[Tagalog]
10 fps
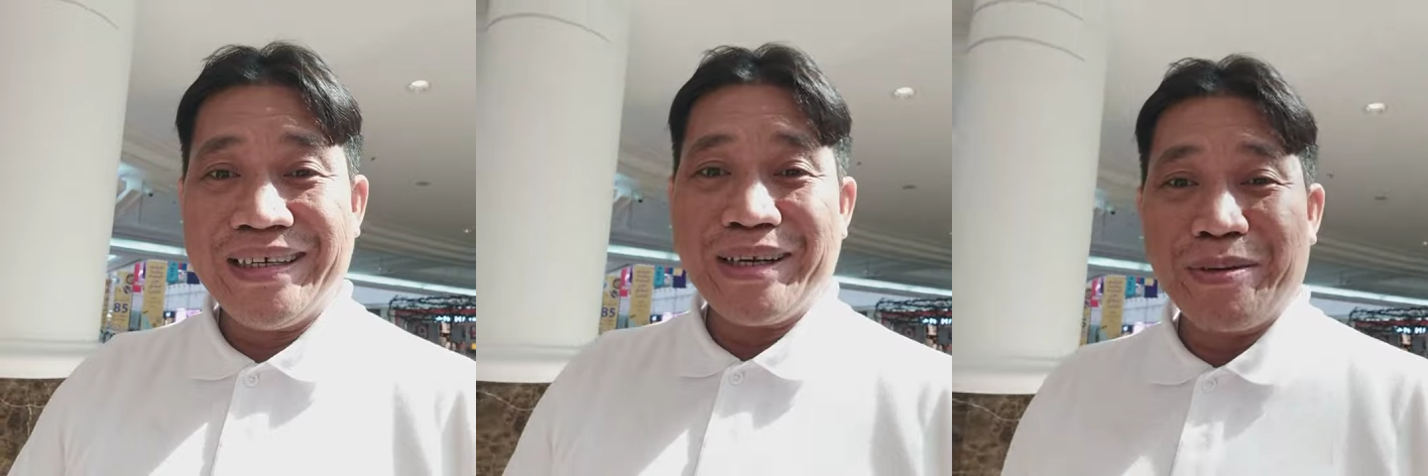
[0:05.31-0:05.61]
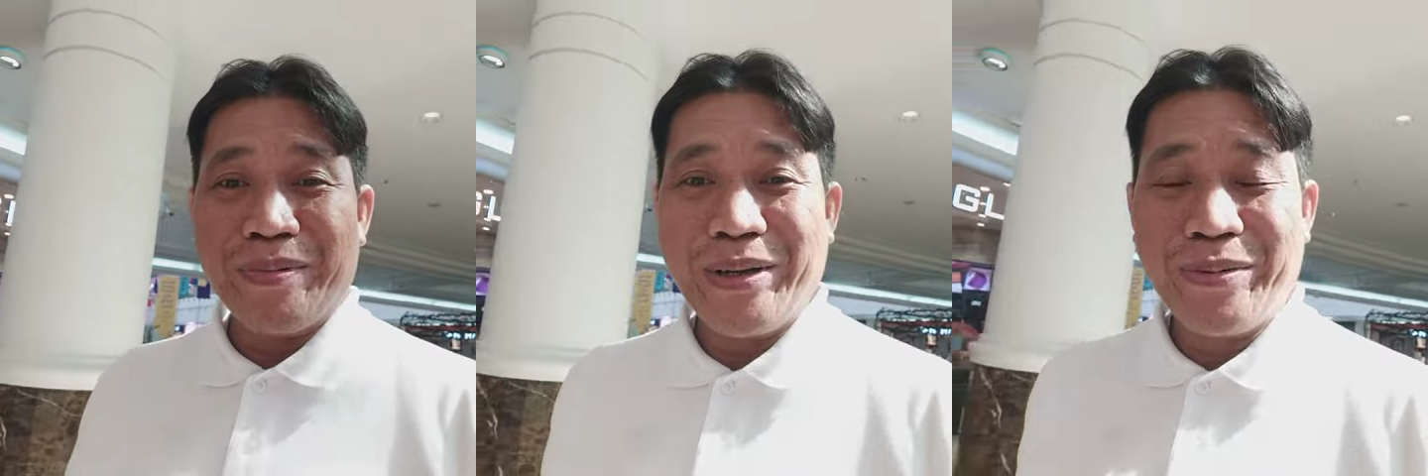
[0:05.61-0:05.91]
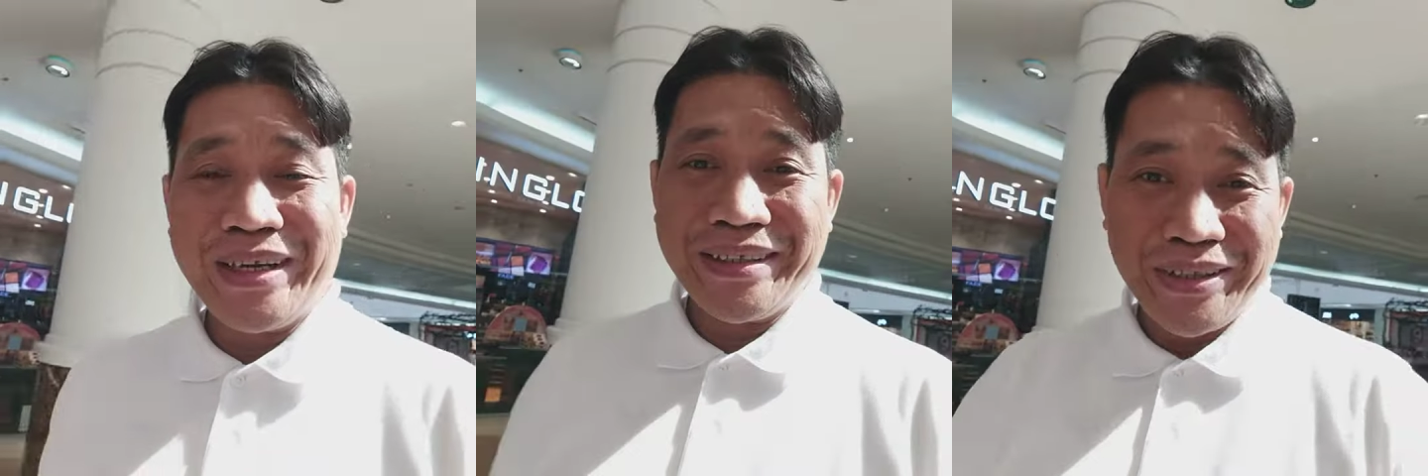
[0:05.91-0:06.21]
kababayan po
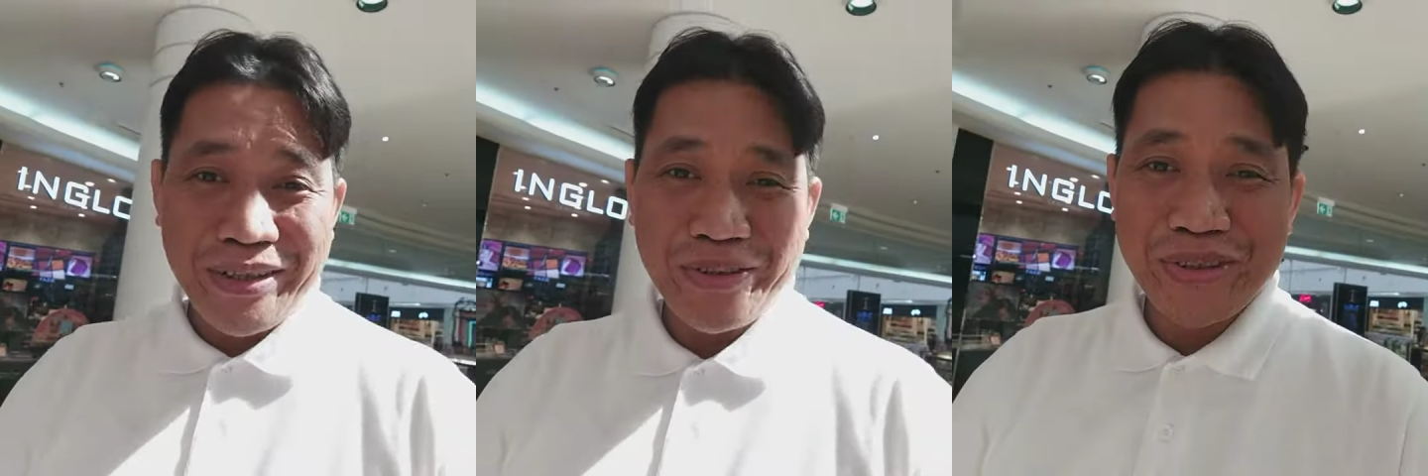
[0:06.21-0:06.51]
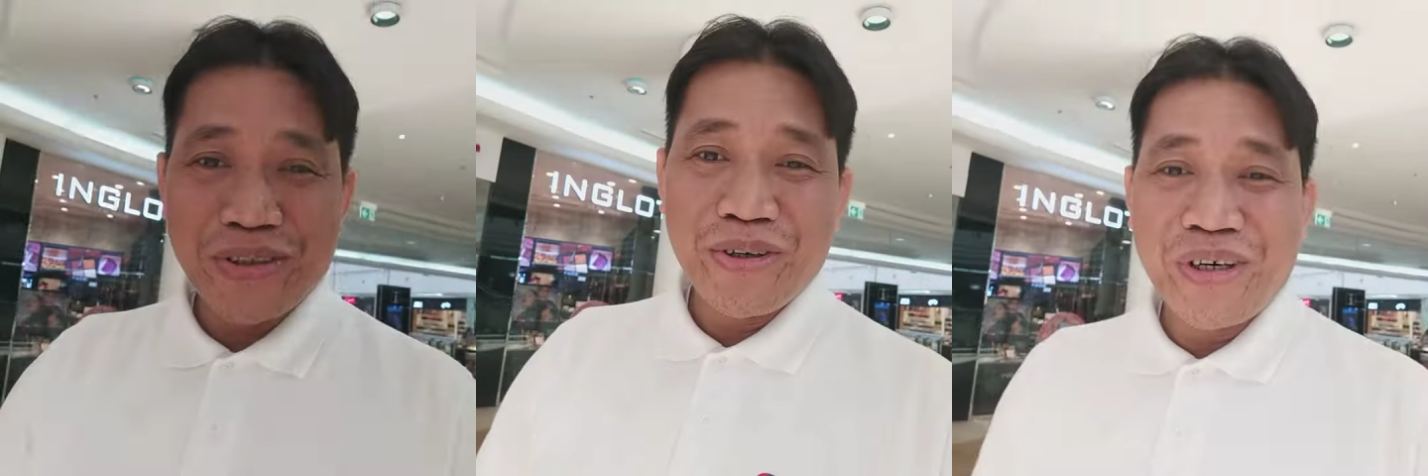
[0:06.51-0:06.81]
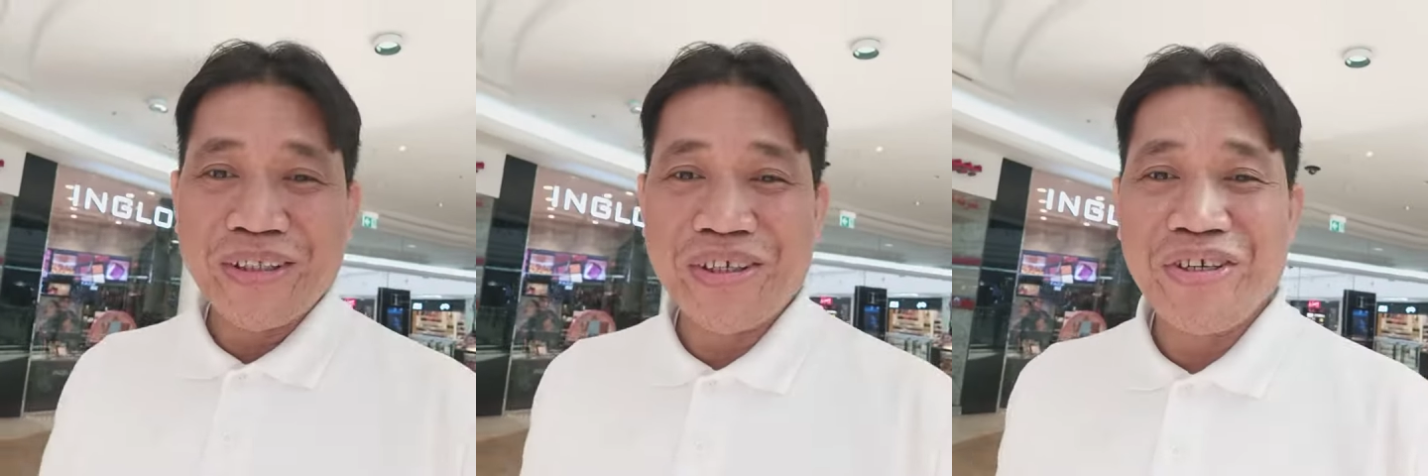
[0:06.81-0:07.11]
natin dito sa Doha,
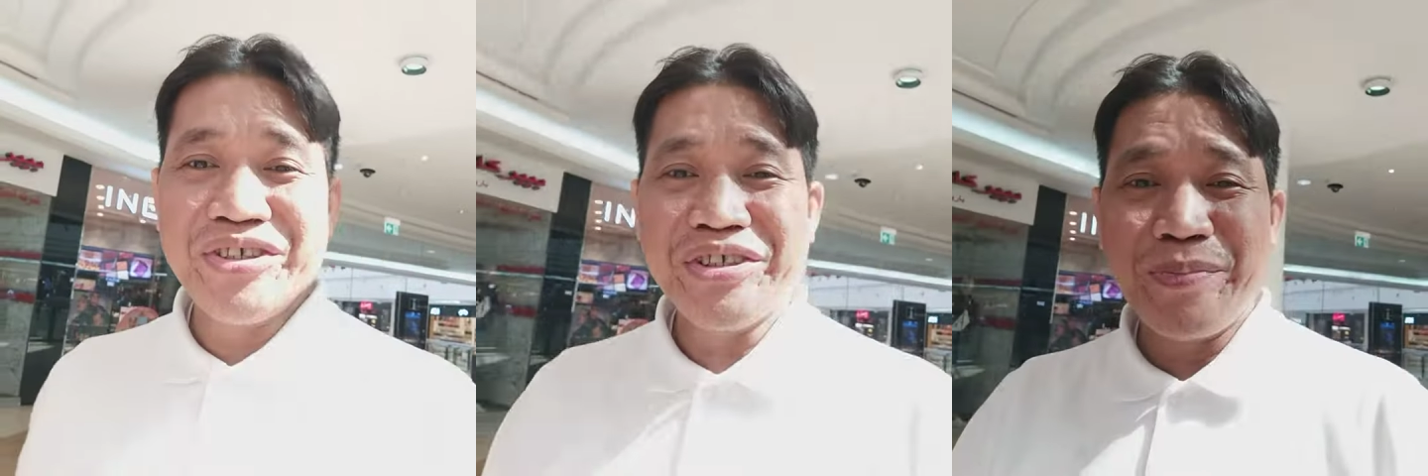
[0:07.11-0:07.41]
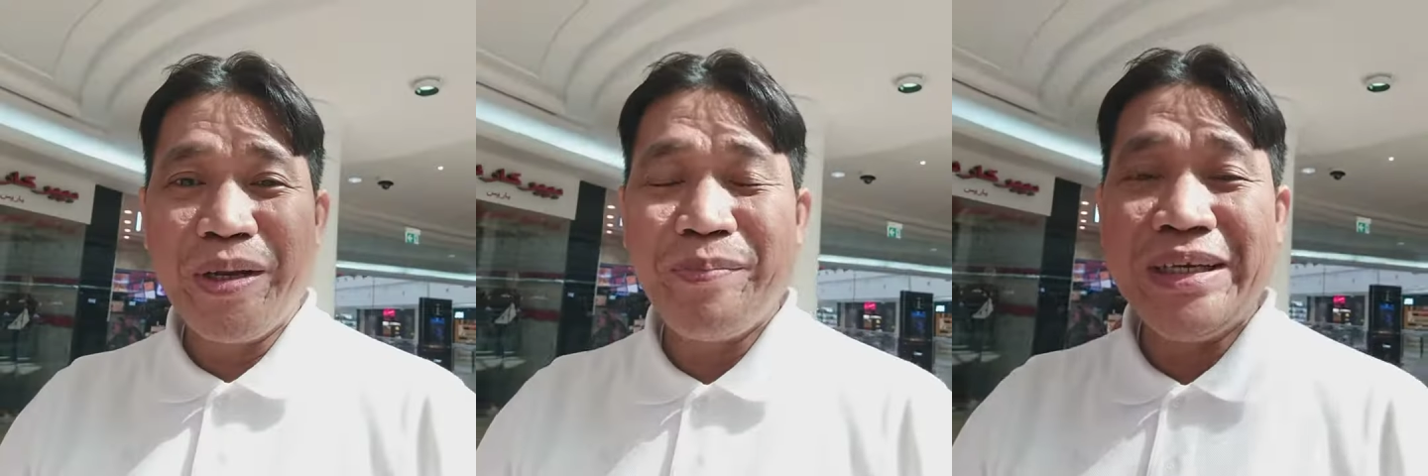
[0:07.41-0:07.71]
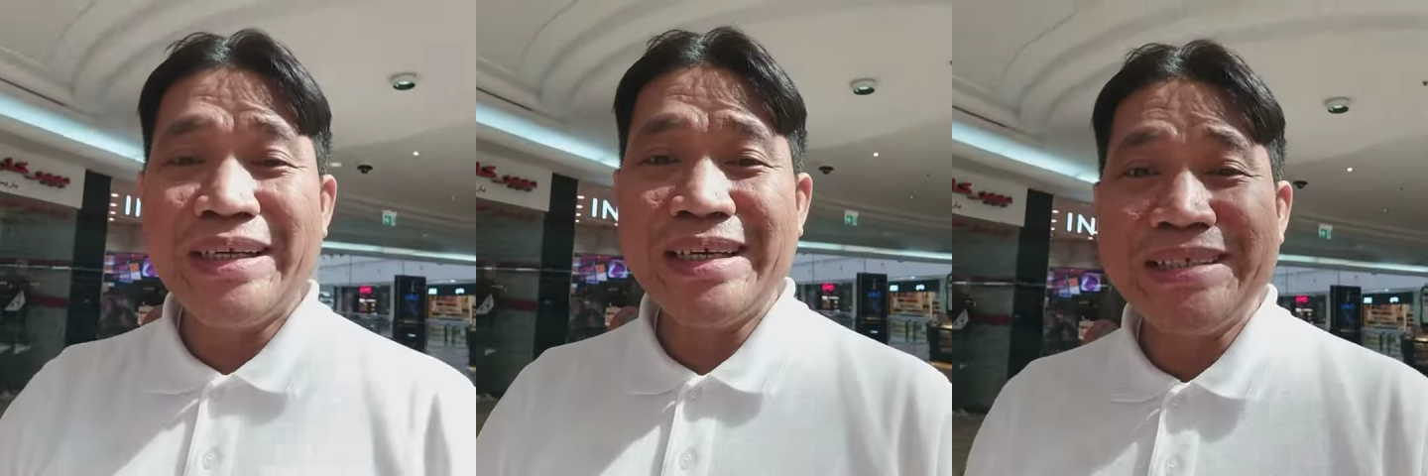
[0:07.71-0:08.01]
Katarin dyan sa
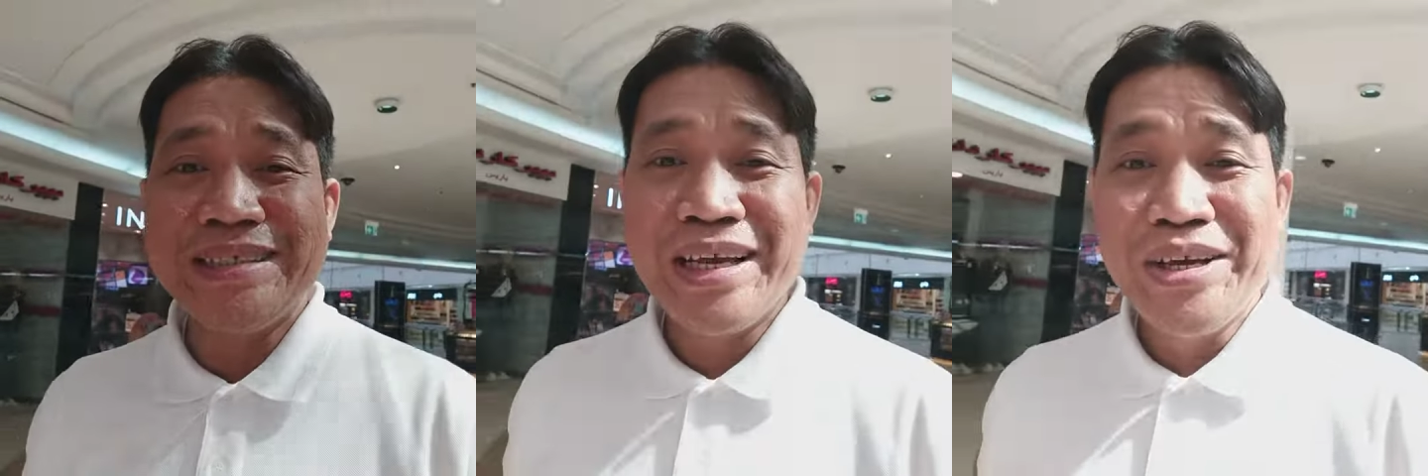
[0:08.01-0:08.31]
Pilipinas.